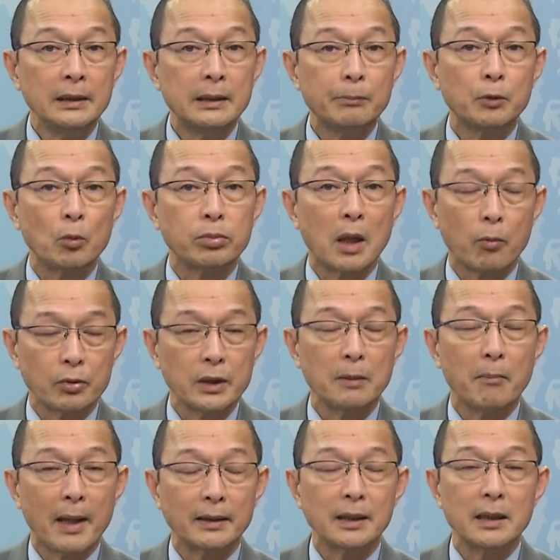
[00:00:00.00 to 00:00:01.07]
tiếp tục đọc
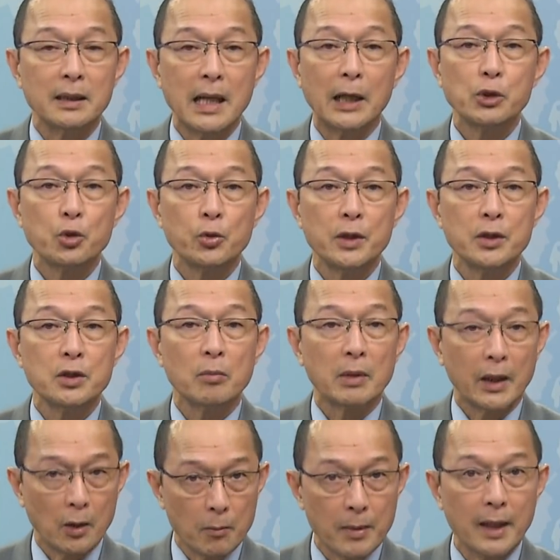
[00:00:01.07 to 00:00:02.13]
những bản tin đáng chú ý trong
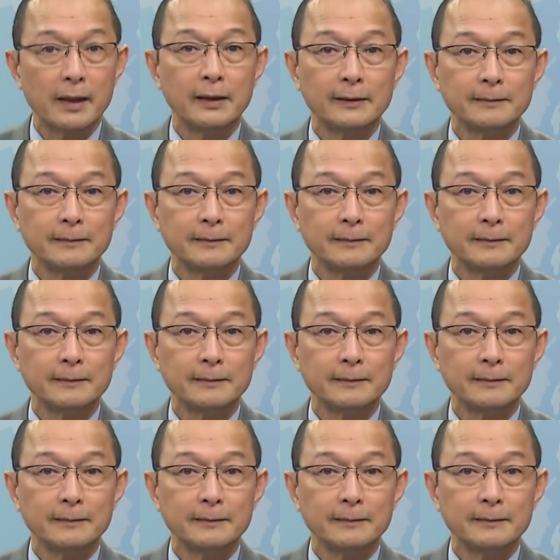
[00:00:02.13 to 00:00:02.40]
ngày hôm nay